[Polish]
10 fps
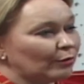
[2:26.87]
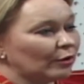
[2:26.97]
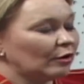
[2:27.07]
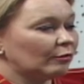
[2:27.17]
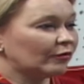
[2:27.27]

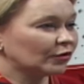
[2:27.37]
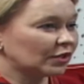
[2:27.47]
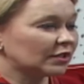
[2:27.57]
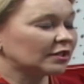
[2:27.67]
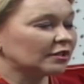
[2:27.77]
po
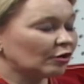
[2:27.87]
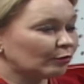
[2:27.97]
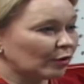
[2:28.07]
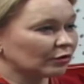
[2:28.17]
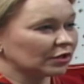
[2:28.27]
obwodnicy i
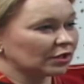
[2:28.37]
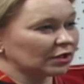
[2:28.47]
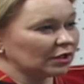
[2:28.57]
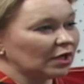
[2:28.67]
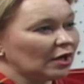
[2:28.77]
Obornik
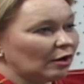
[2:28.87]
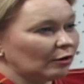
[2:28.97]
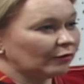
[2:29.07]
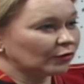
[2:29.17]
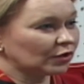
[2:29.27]
i
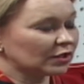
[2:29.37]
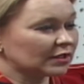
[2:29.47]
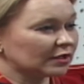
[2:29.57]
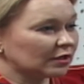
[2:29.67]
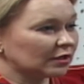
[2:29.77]

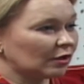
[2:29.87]
obwodnicy,